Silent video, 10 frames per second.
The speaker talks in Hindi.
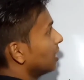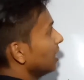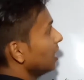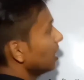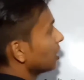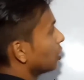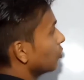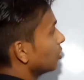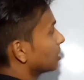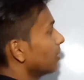टी
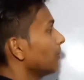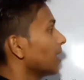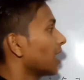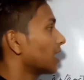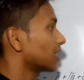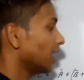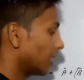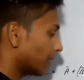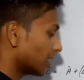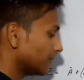क्यू इसमें हम क्या करते
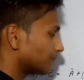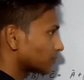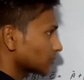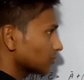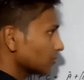हैं हमारा